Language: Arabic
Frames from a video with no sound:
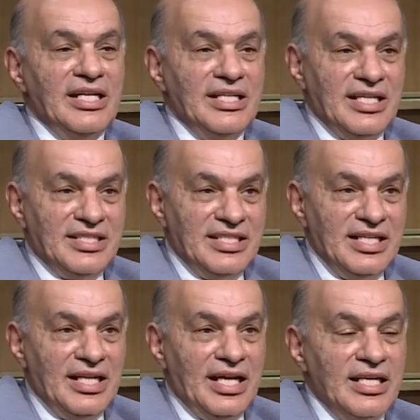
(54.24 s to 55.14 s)

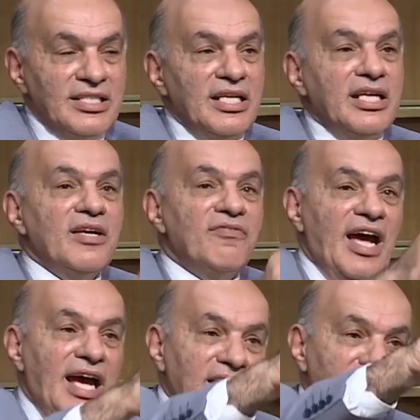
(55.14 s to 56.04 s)
لتسييل الغاز
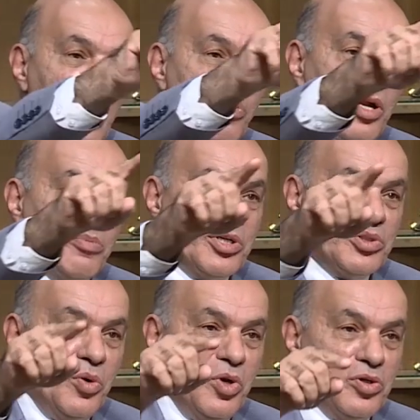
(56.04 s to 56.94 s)
فأي دولة من
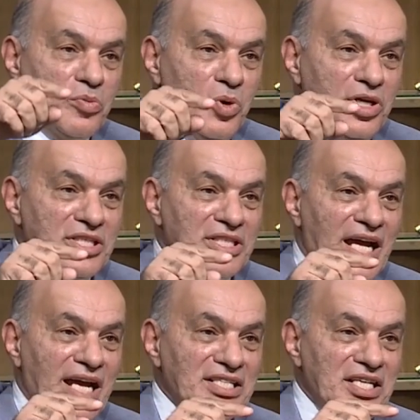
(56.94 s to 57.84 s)
الدول المحيطة
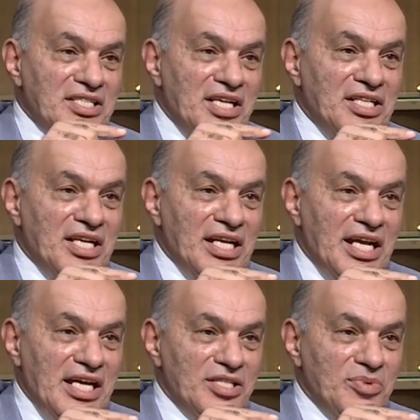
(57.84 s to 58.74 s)
عايزة تصدر
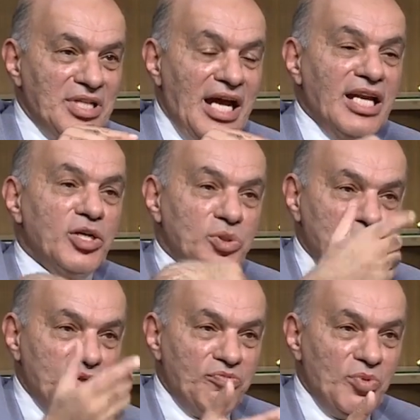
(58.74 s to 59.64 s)
الغاز بتاعها اللي
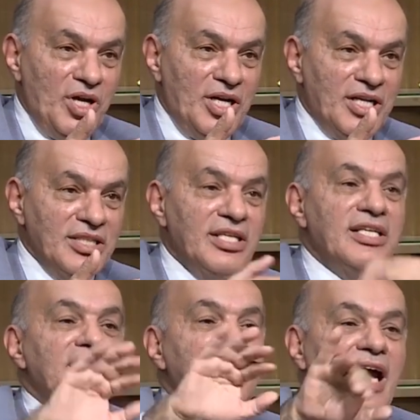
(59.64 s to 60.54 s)
اكتشف مؤخرا
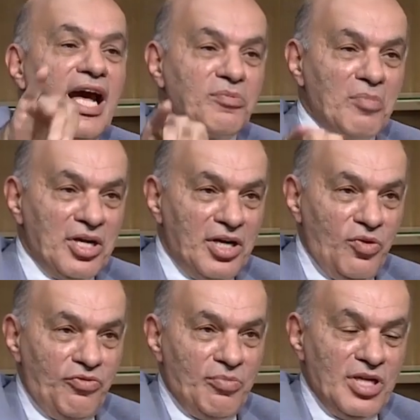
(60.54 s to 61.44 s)
هتمرره في